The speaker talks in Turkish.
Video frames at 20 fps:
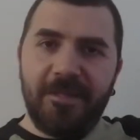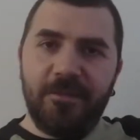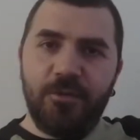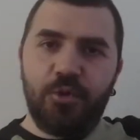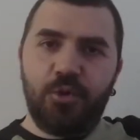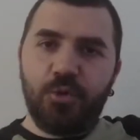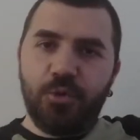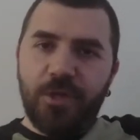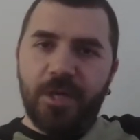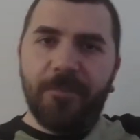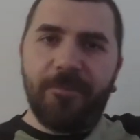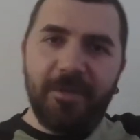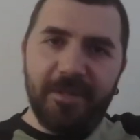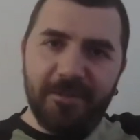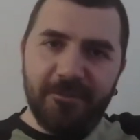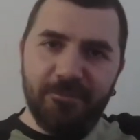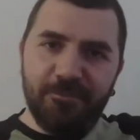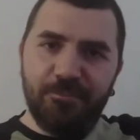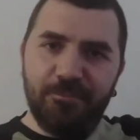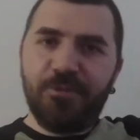Şunu
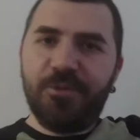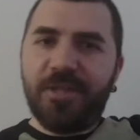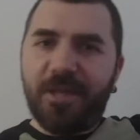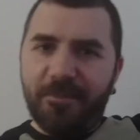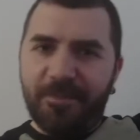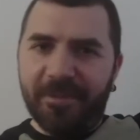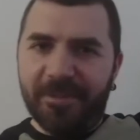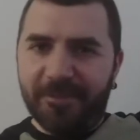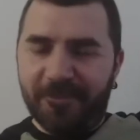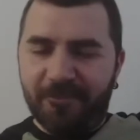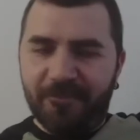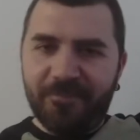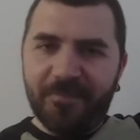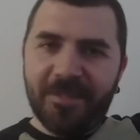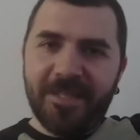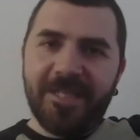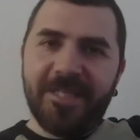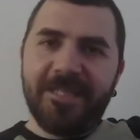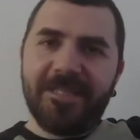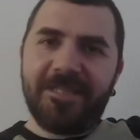yapalım, bunu yapalım
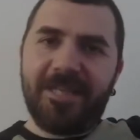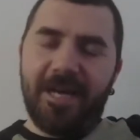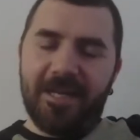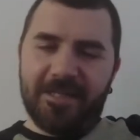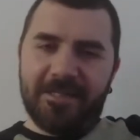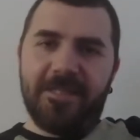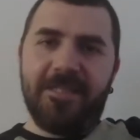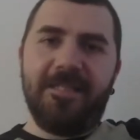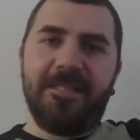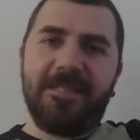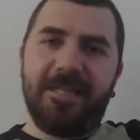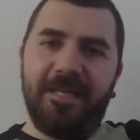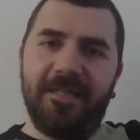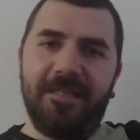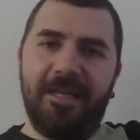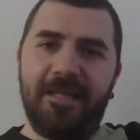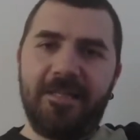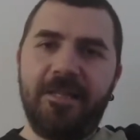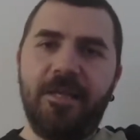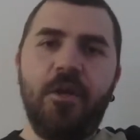tarzı
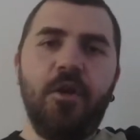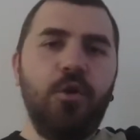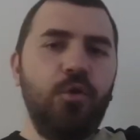insanlar.